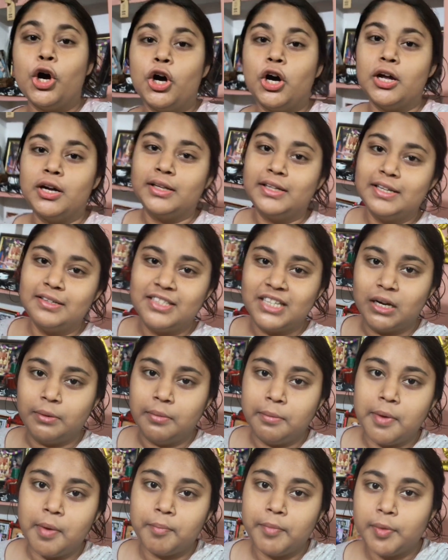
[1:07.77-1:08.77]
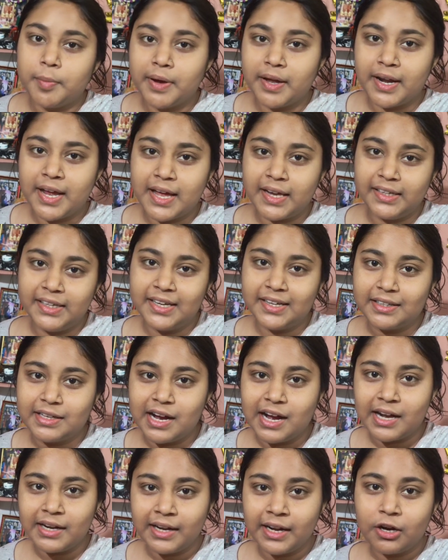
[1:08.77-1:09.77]
और किचन में मम्मी बना रही है
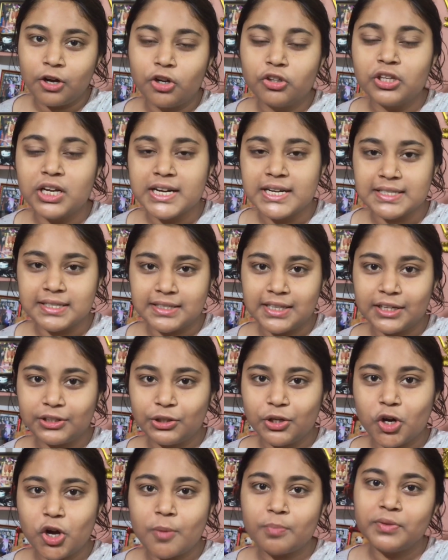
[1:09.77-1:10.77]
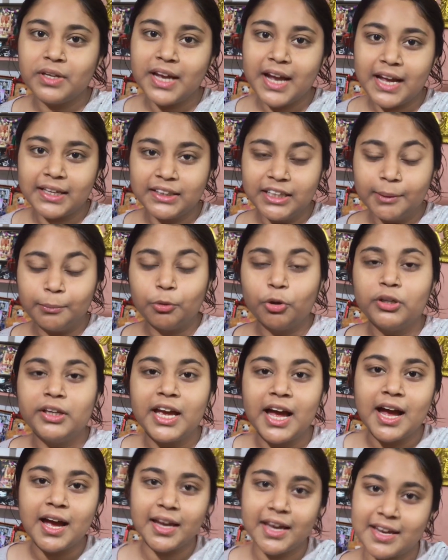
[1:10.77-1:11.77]
खाना और नाश्ता तो हम दिखाते हैं आपको
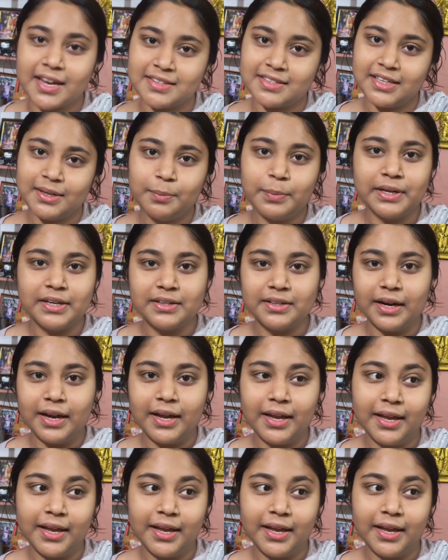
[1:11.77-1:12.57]
क्या कैसे बन रहा